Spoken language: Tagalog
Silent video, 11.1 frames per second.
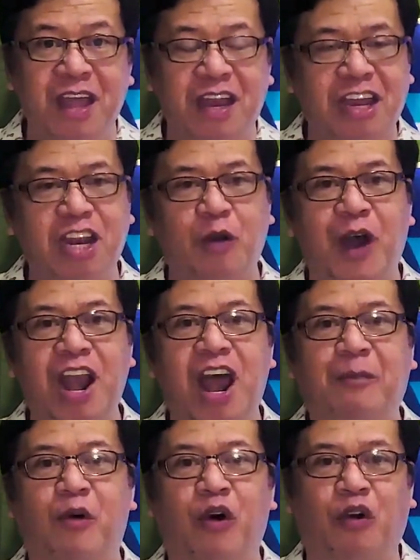Naniniwala
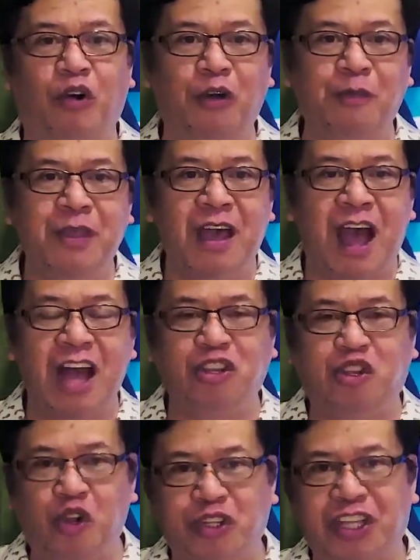po ako, ang
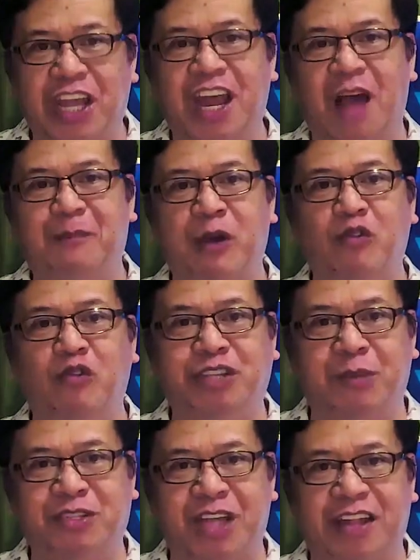Diyos ay
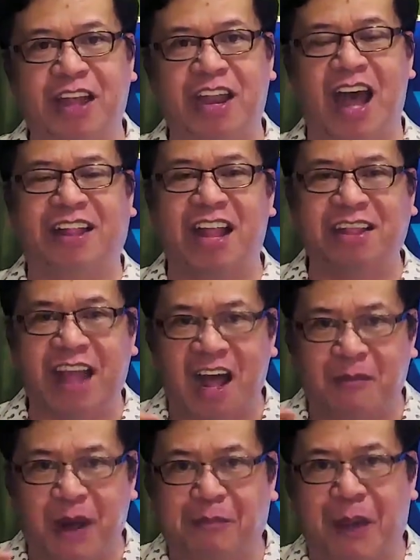nakapangungusap sa atin at
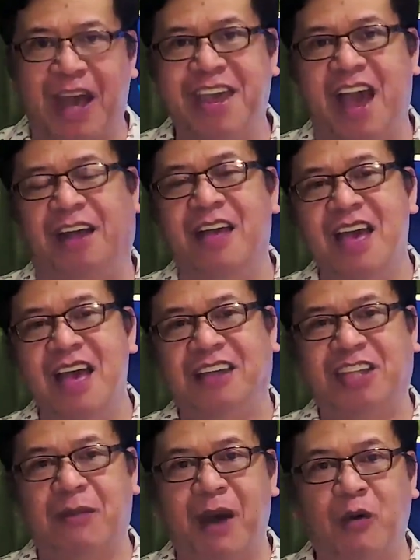handang magpahayag
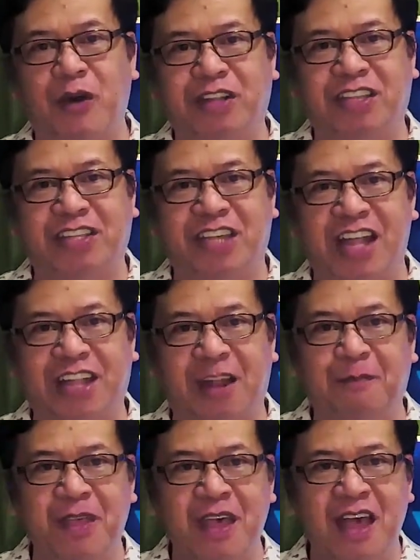sa bawat isa sa
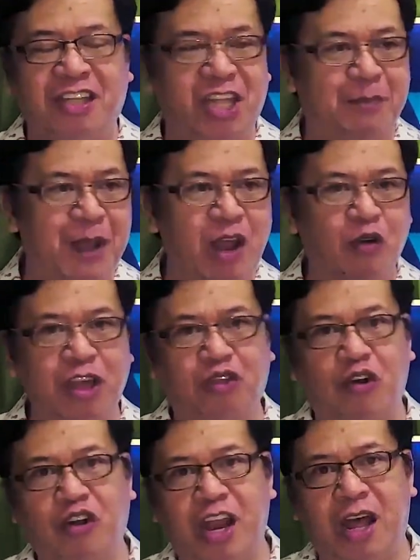atin. Sa panahon
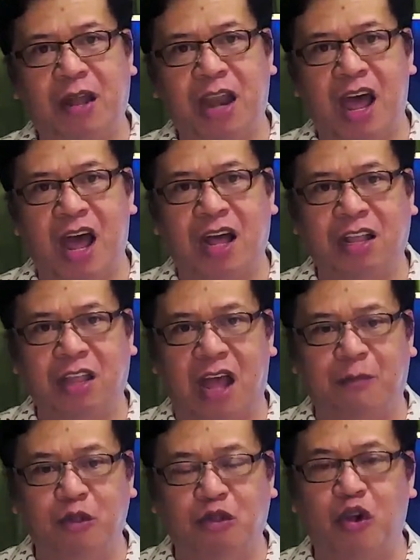ito na, na ang, ang
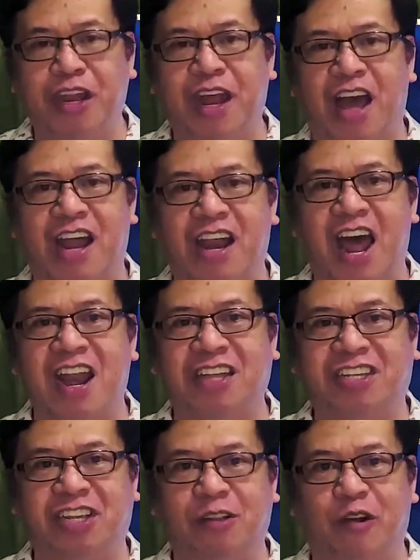mundo ay
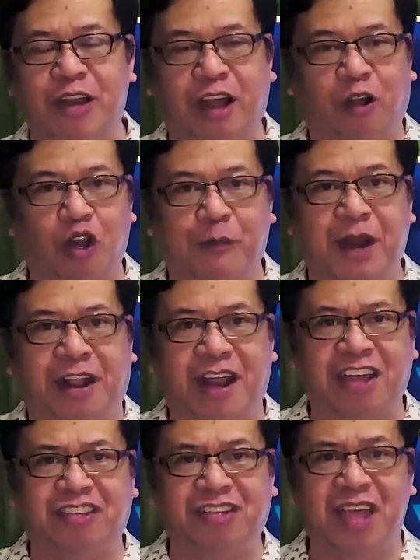nakararanas no, ng global
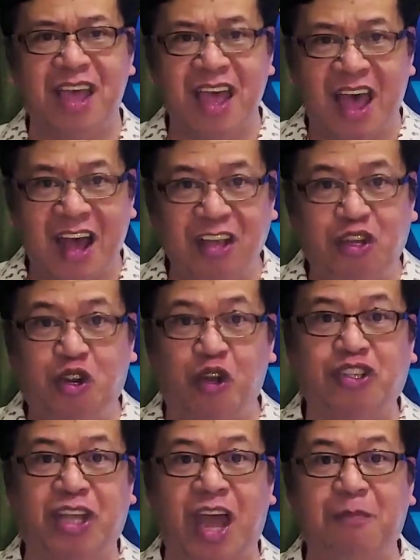crisis, ang
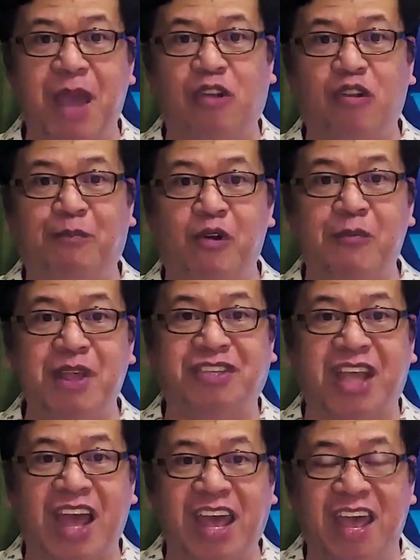Diyos ay meron pong
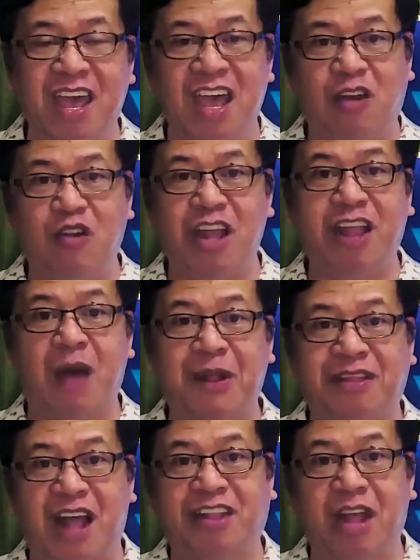mensahe no, na
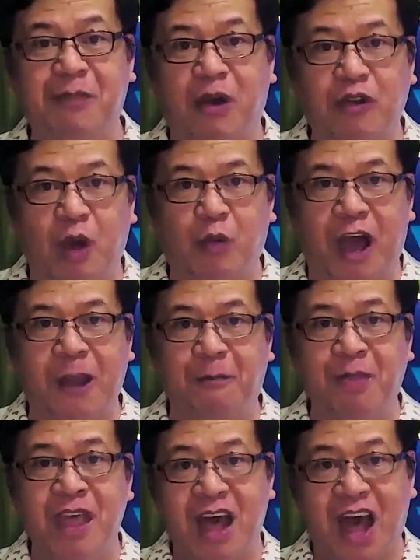dapat nating
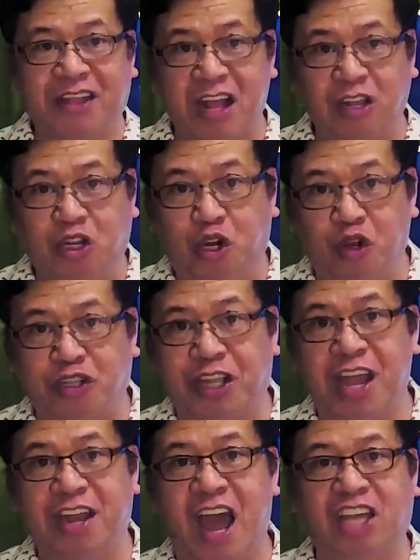maunawaan at ang Diyos
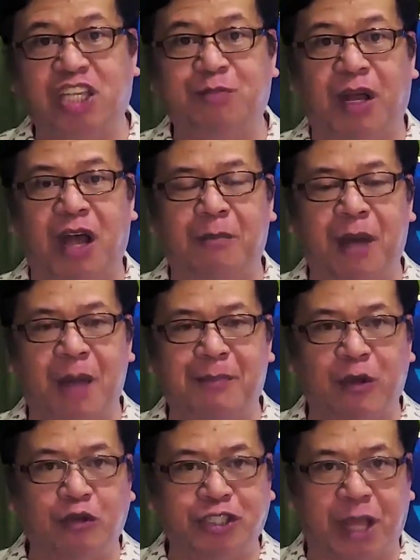ay nais mga,
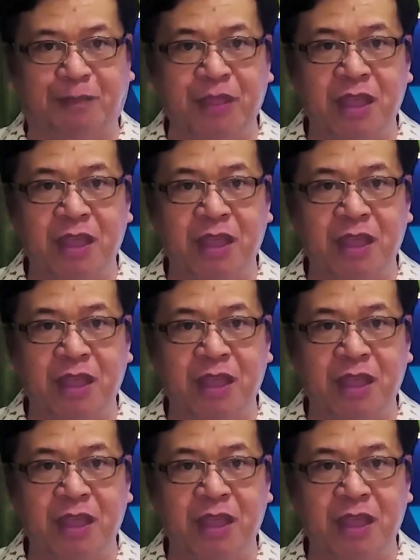makapangusap.